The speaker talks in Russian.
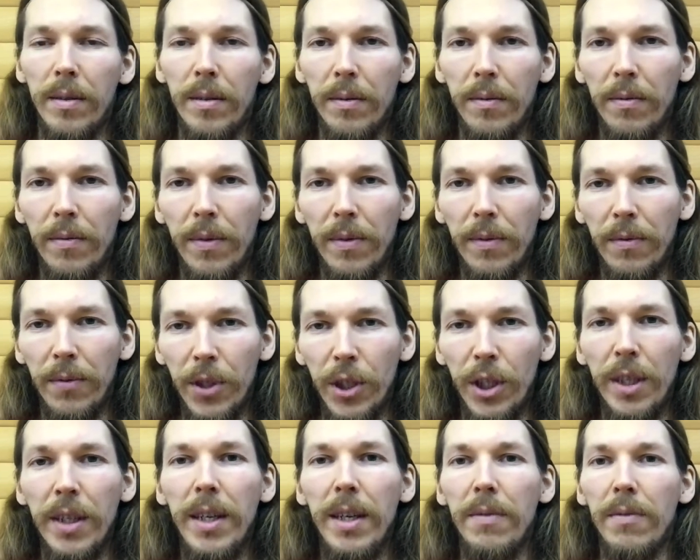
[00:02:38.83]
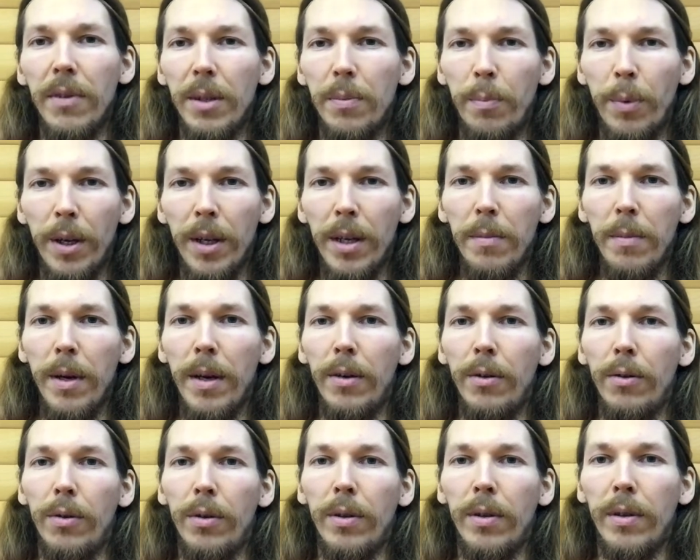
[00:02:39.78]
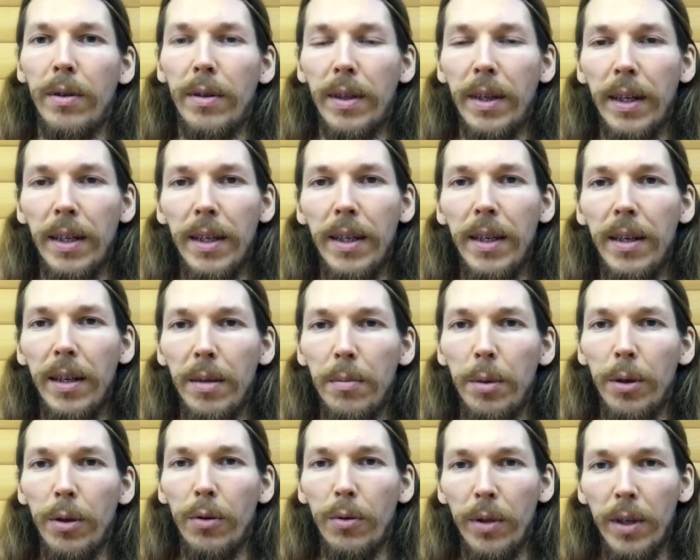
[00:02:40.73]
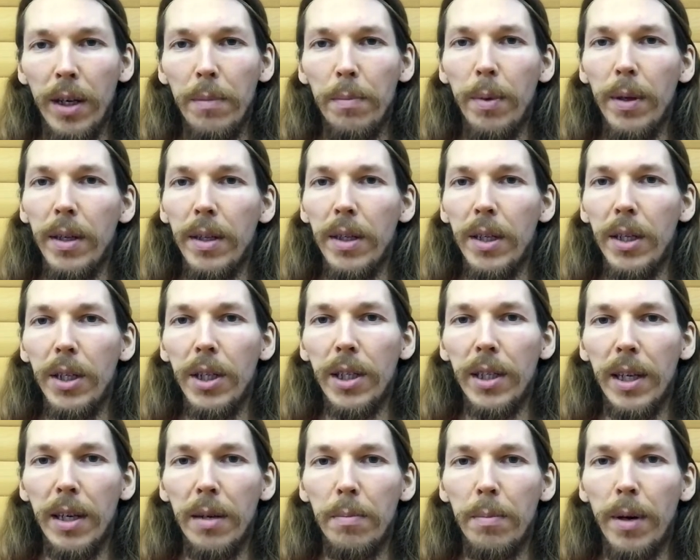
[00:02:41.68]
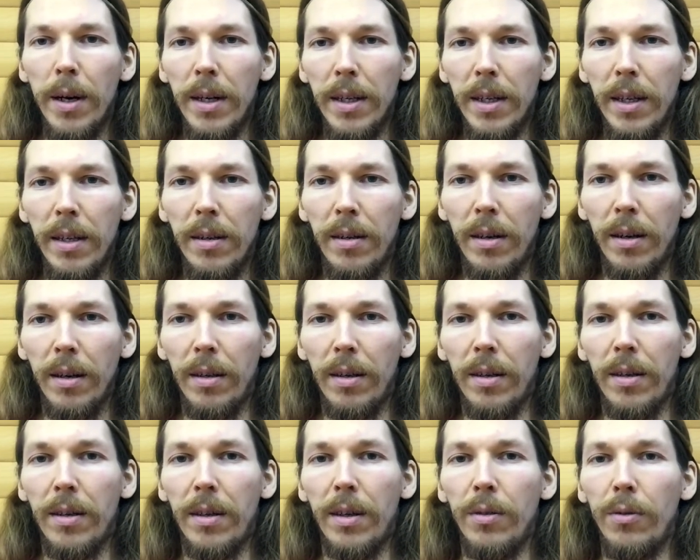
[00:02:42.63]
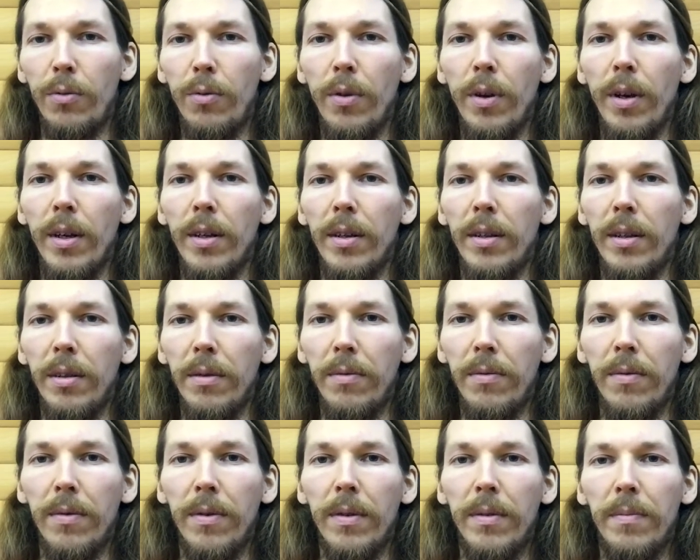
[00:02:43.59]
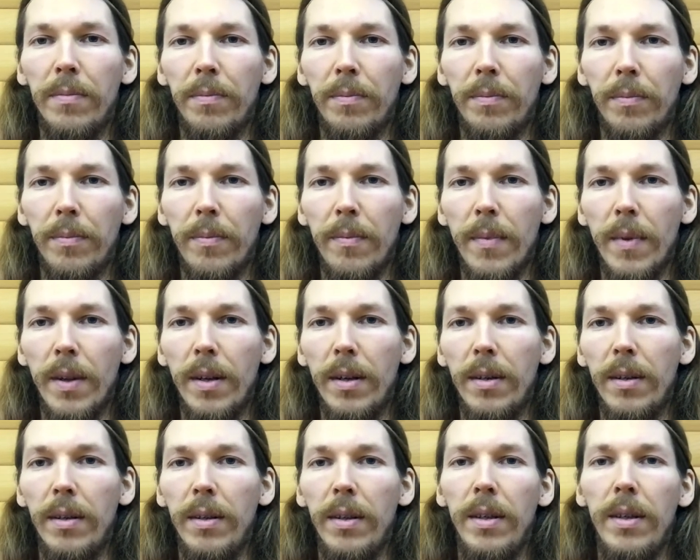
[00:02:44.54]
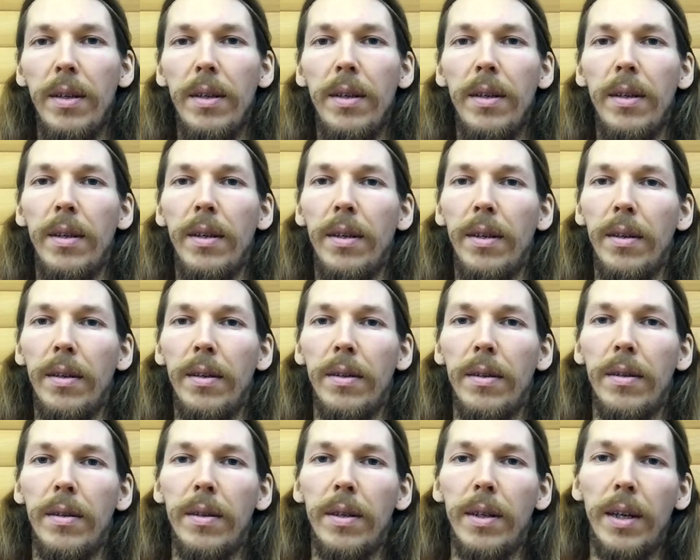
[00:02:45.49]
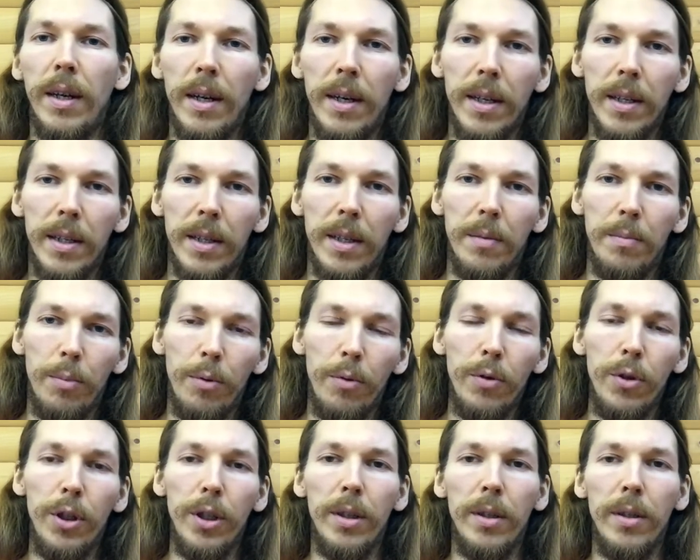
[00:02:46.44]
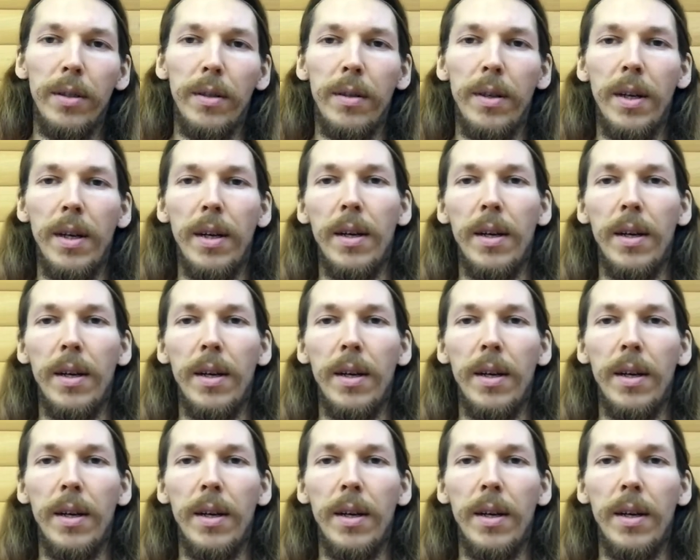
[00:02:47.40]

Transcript: в штыки воспринимают какие-либо другие политические партии как конкурентов и гораздо проще